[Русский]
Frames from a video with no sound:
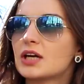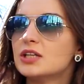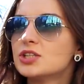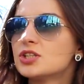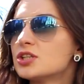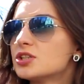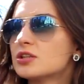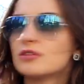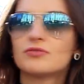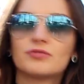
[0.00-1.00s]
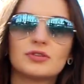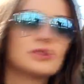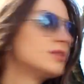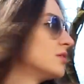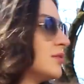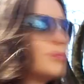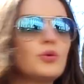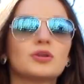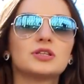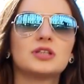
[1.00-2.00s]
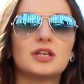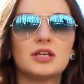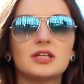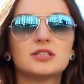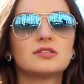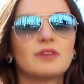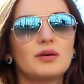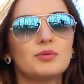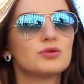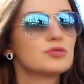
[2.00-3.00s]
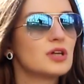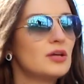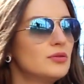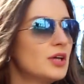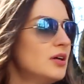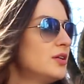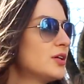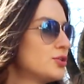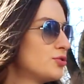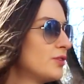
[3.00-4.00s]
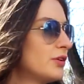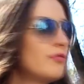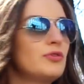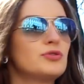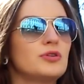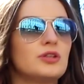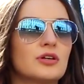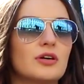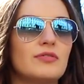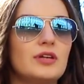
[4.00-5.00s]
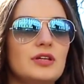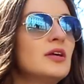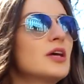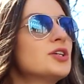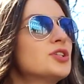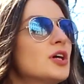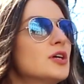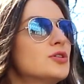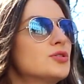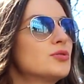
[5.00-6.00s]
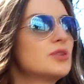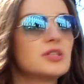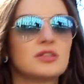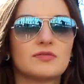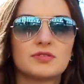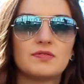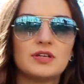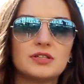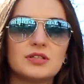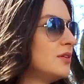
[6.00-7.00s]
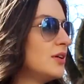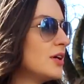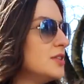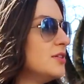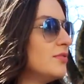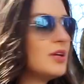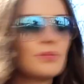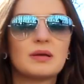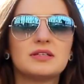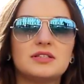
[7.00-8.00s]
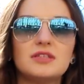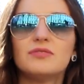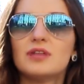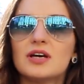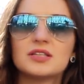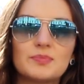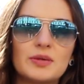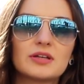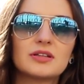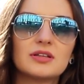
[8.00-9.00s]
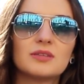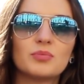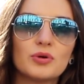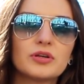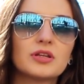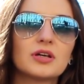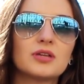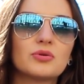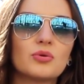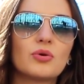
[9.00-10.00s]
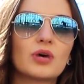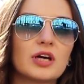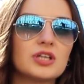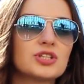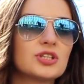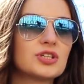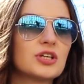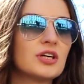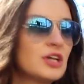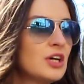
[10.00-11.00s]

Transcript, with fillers: Конечно же, в блогинге есть свои минуса, но я не хочу в этом видео о них говорить. Я считаю, что если взвесить негативные позитивные аспекты блогинга, то, конечно же,